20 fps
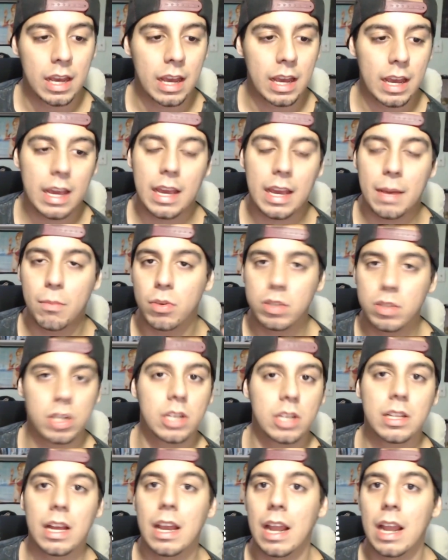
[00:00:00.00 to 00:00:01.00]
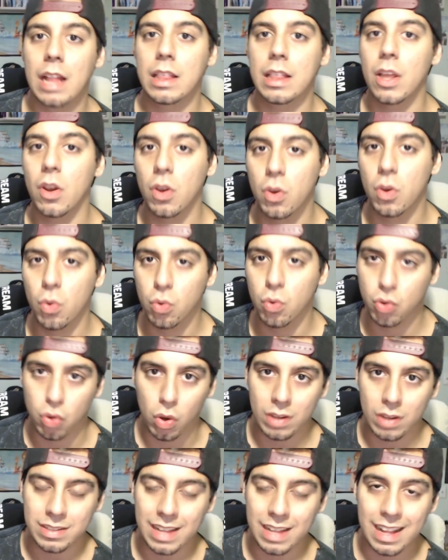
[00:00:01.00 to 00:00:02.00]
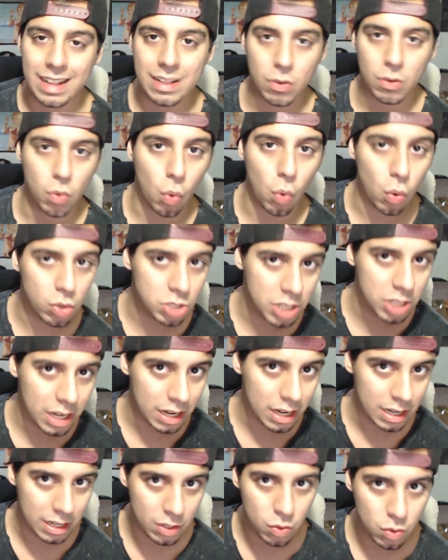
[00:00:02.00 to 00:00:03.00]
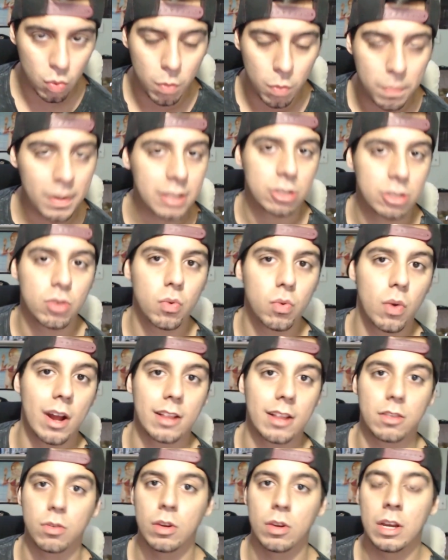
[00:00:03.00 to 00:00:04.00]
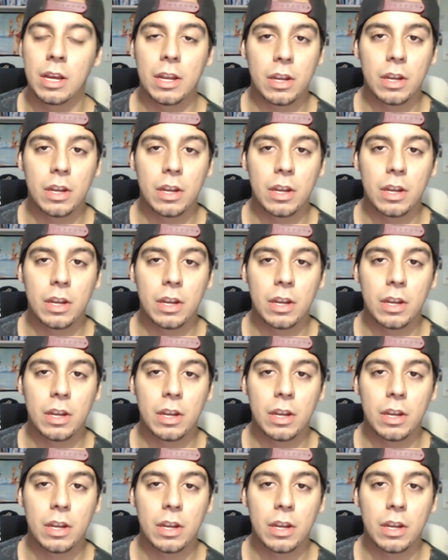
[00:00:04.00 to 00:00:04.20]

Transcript: é, muita gente está relatando que o jogo está congelando o PlayStation 4.